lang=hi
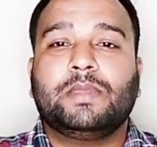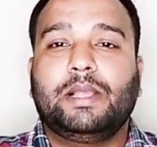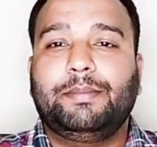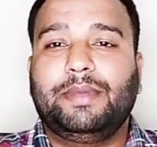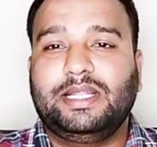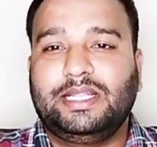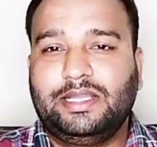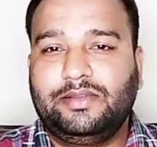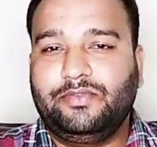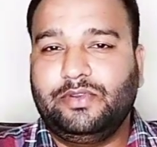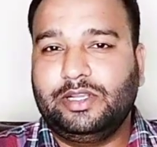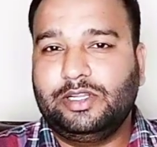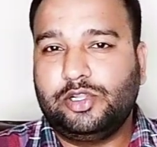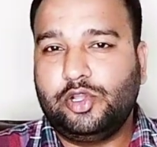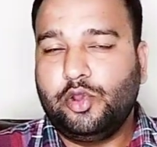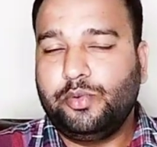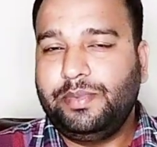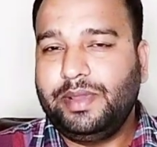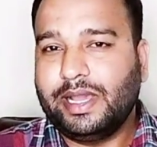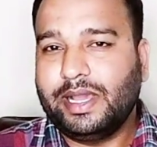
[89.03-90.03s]
मैंने
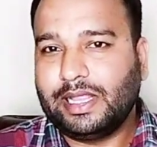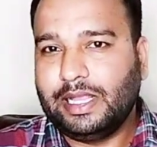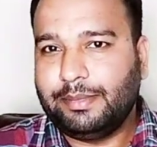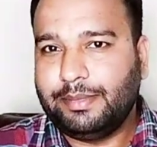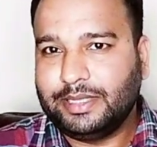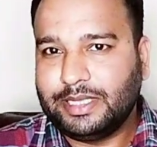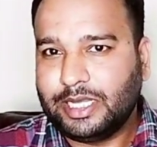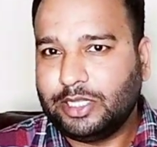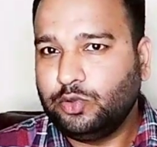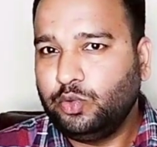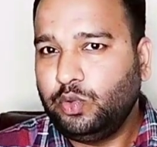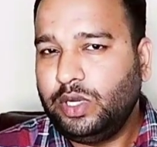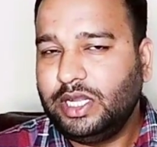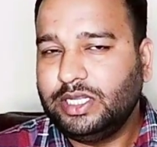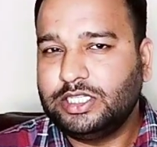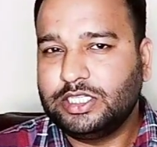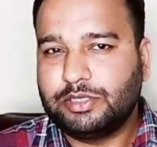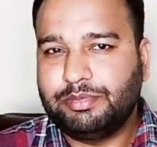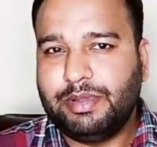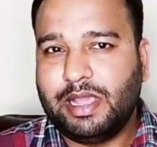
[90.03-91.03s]
वीडियो भी अगला बना दूंगा
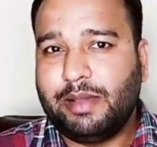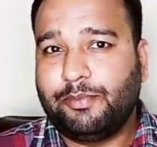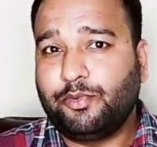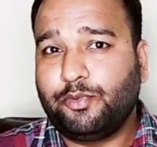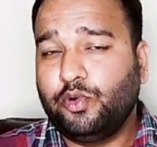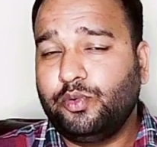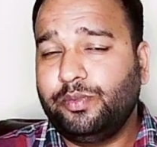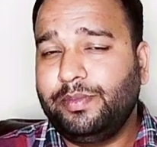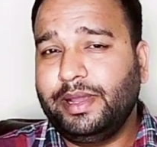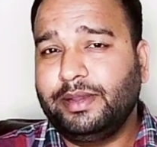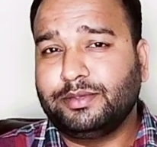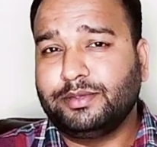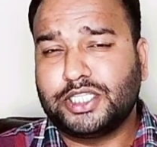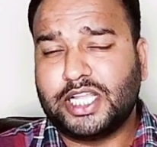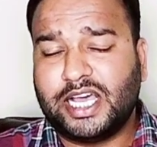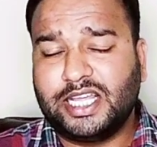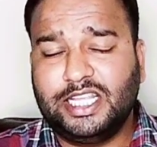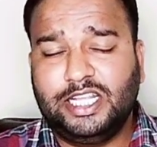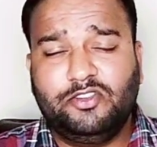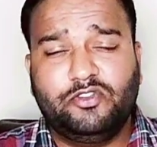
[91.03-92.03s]
जिसमें आपको मैं
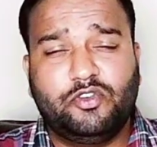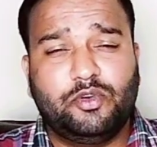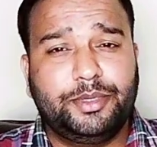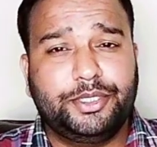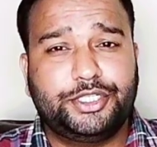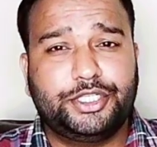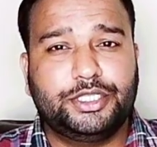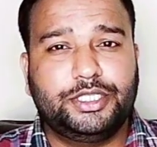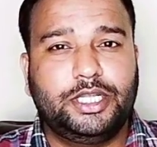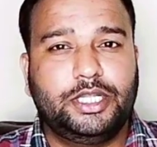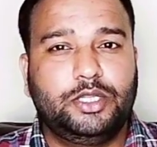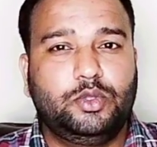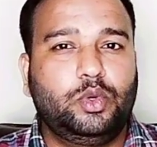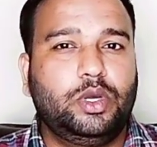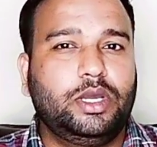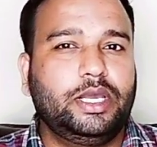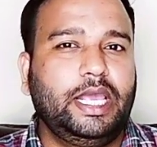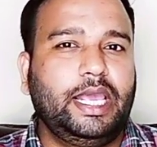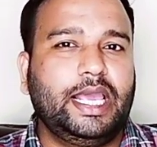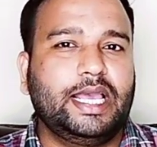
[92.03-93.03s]
सारी इन्फॉर्मेशन दे
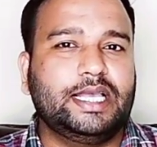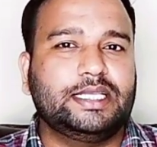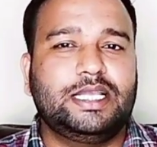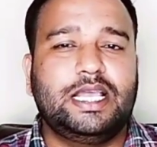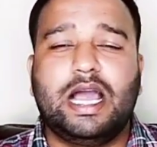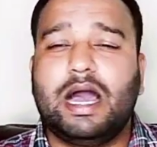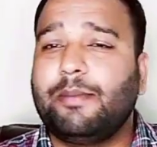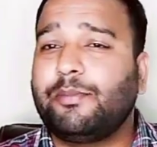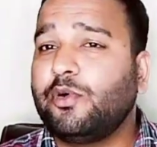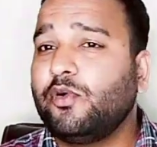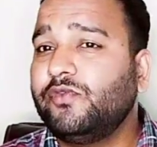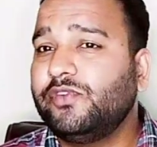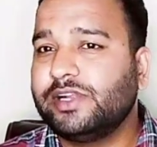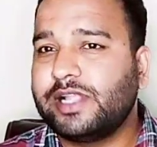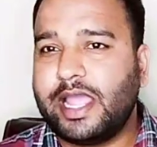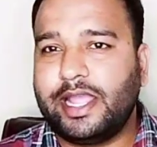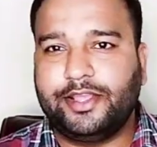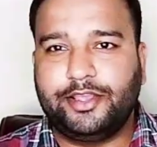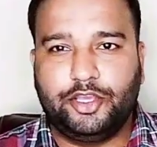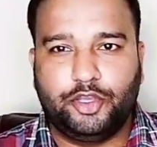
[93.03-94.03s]
दूंगा कि कैसे आपको
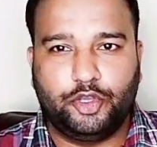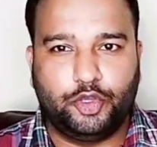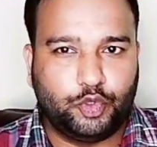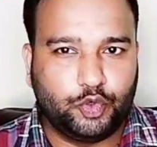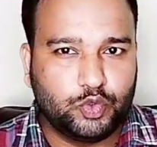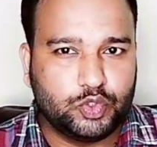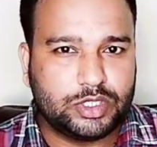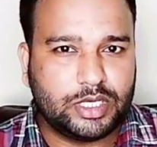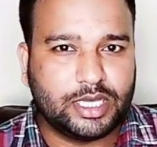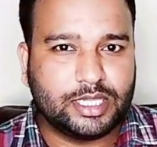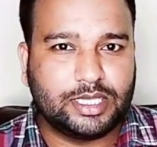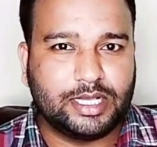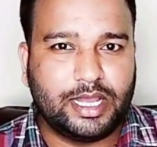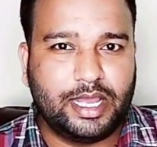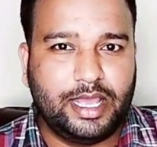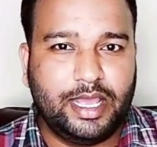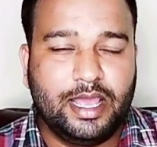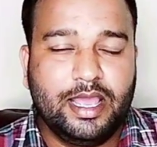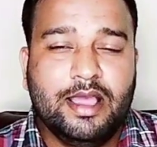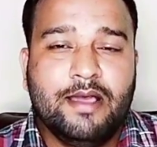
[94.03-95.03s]
वीड आई यूज़ करना
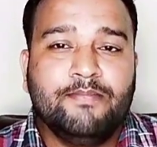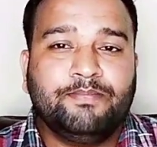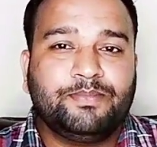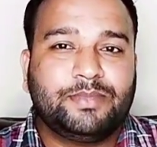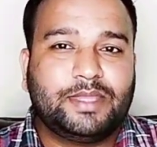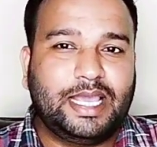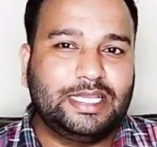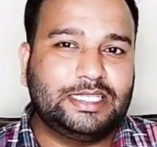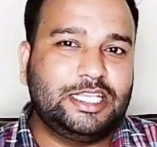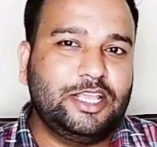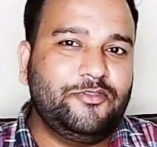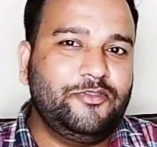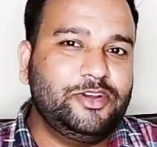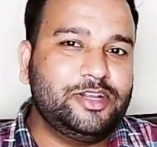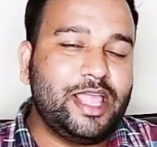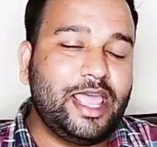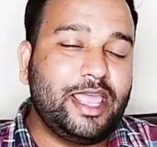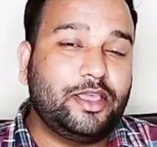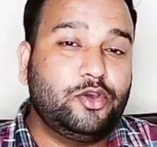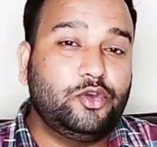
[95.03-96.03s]
है कैसे
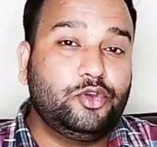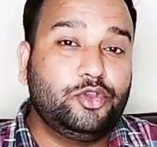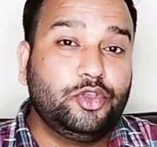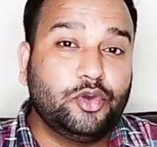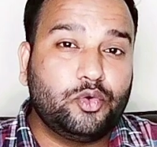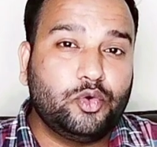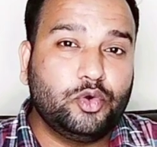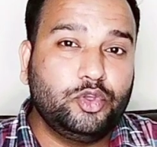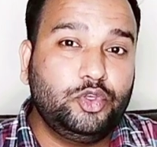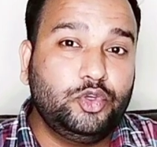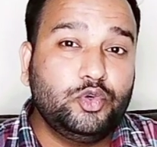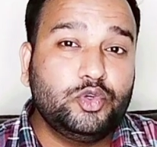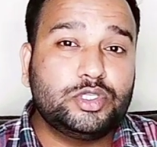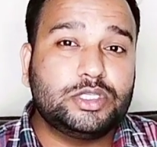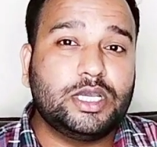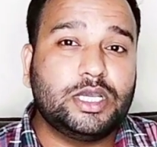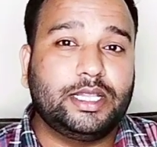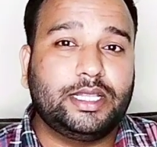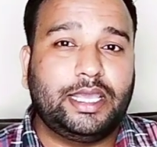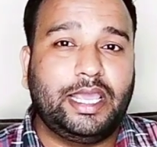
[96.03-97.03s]
वीड आई को
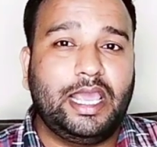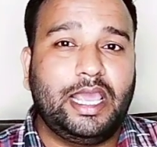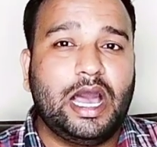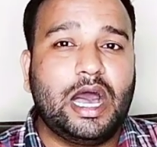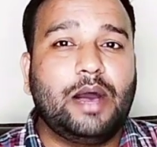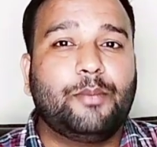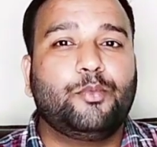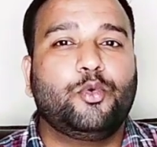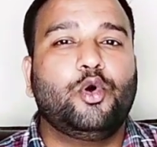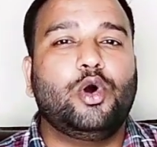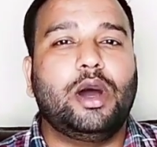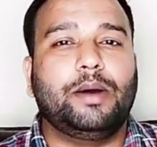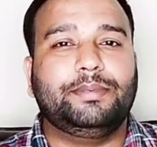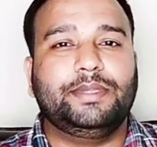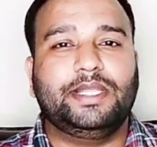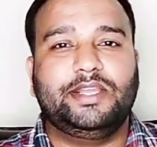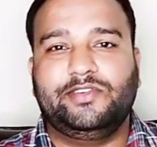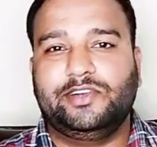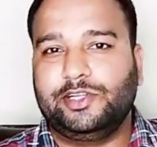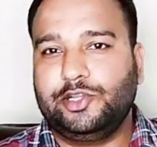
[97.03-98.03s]
यूज़ करके आपको
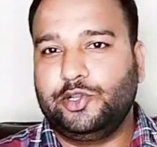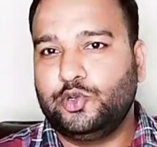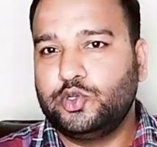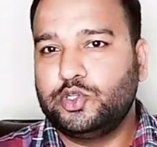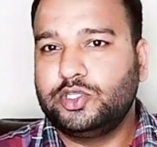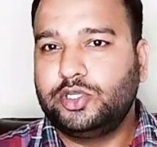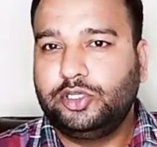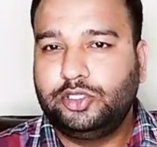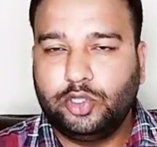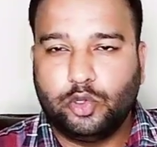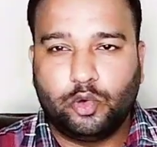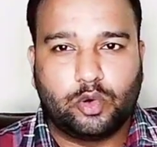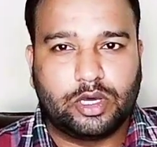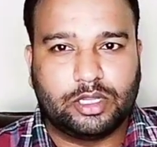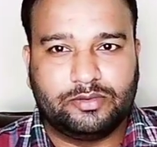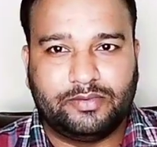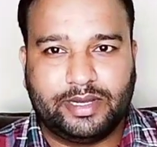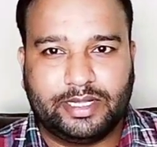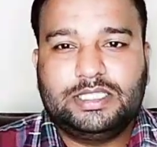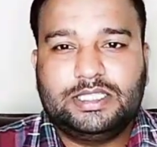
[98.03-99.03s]
अपने वीडियोस ग्रो
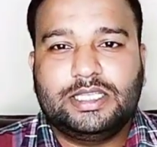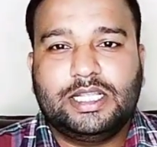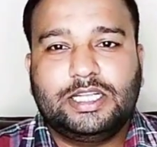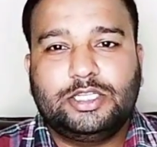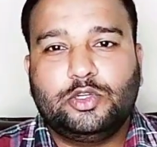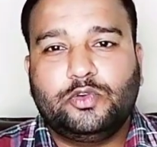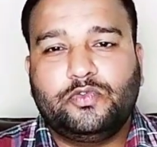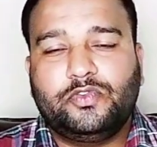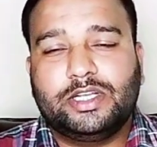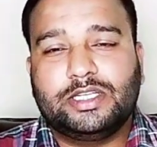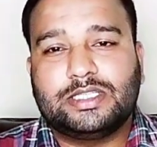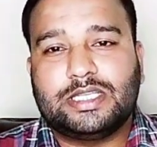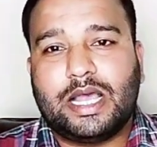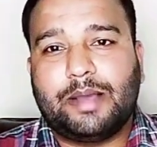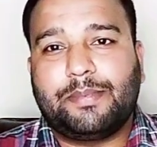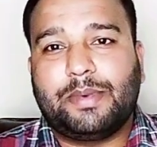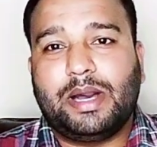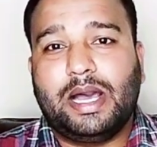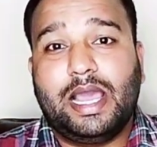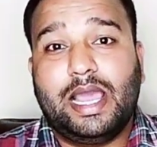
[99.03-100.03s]
करवा तीसरा जो फ्रेंड्स
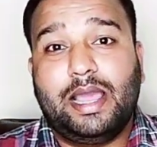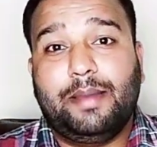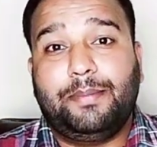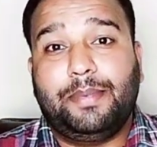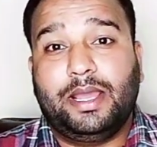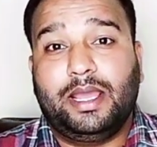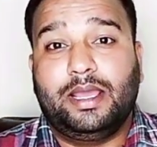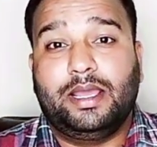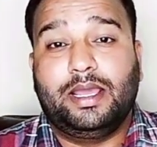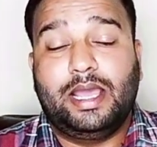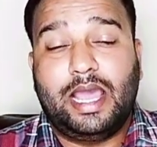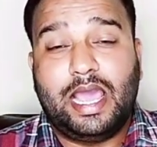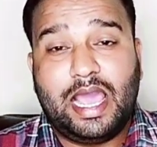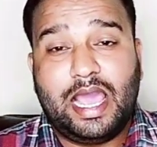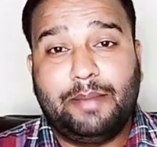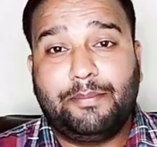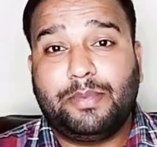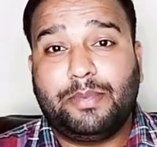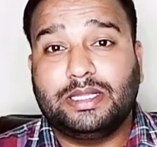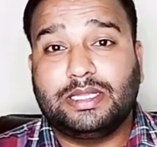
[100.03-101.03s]
आपका ऐप है
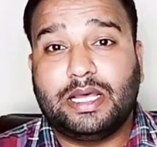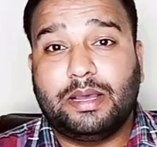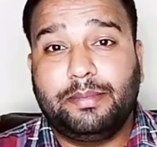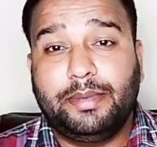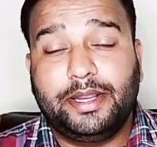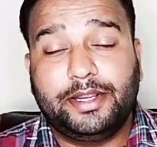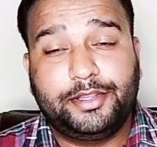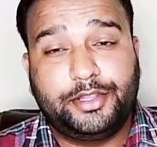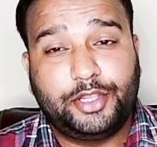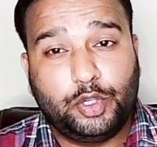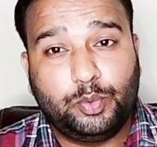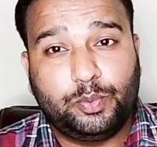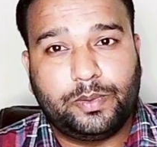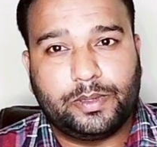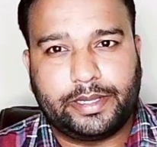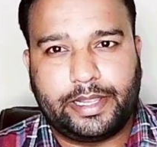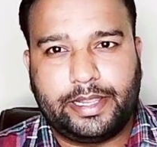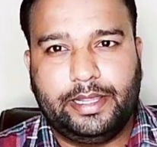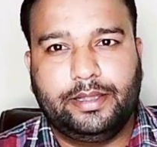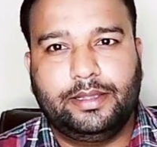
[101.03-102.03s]
ऐप का नाम है ट्यूब बड़ी